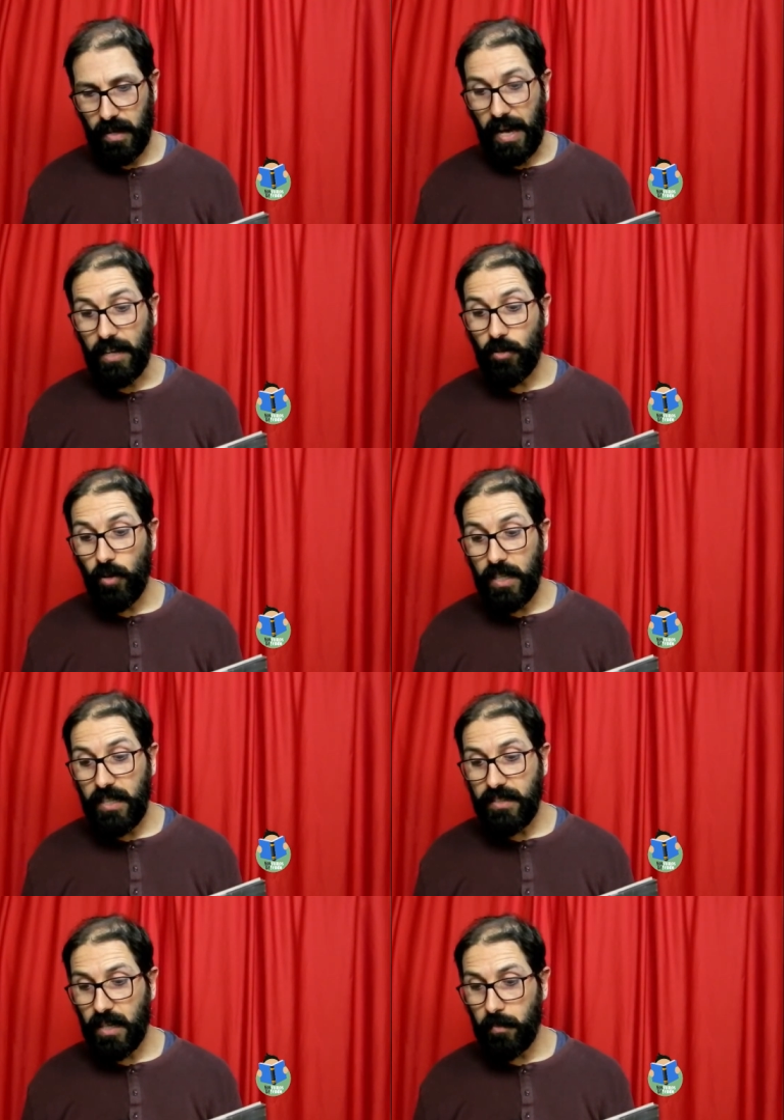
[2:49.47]

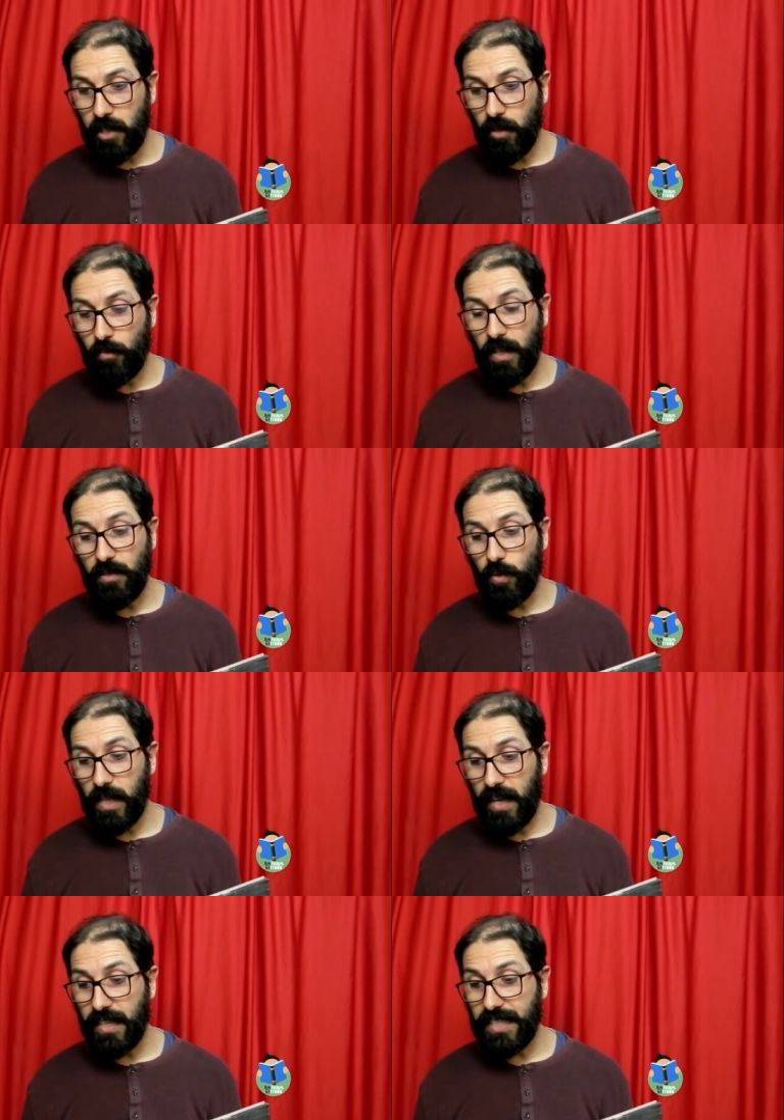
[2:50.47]
Arcoiris terminó en una
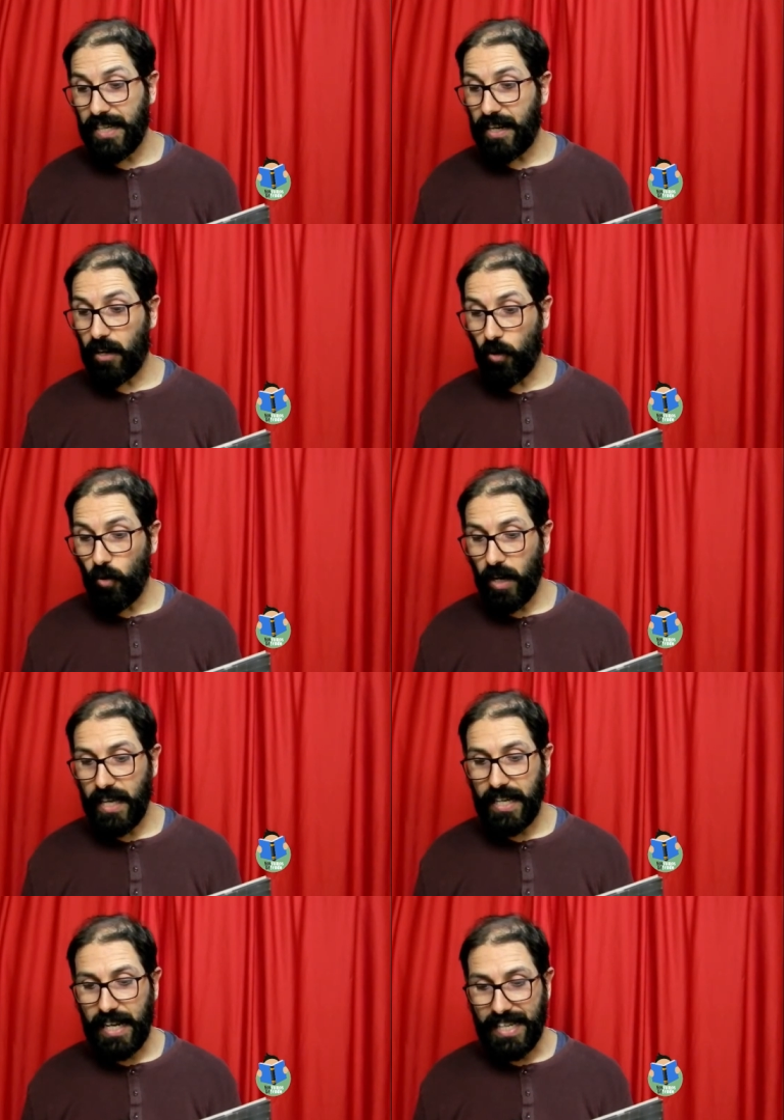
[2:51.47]
ciudad de tierra roja
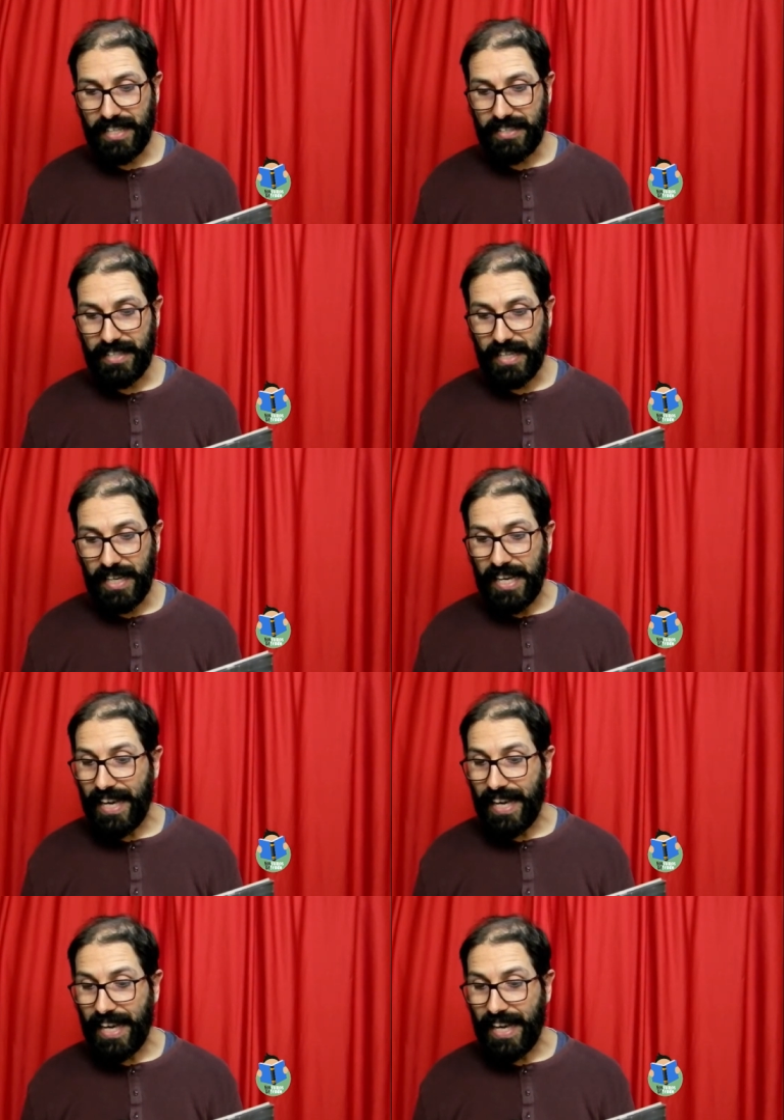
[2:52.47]
y caliente,